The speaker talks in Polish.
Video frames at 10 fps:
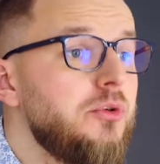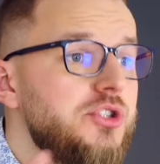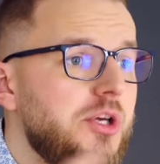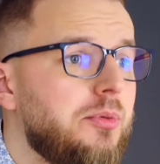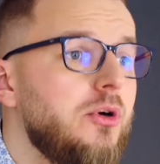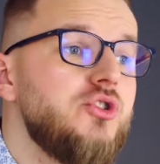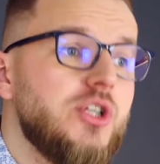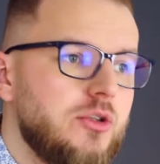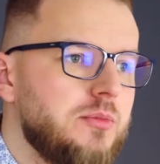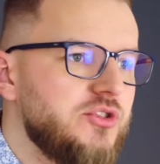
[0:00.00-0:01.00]
Później policz,
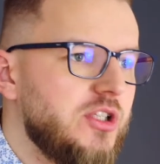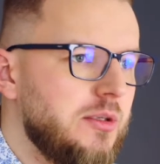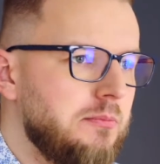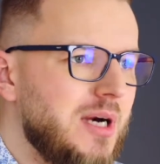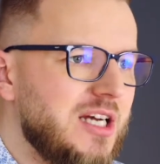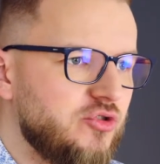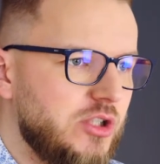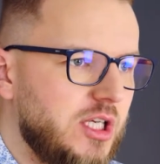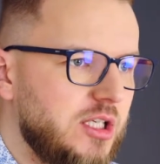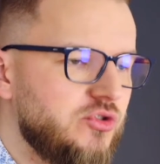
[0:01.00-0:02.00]
jaką masz na tym marżę, tak?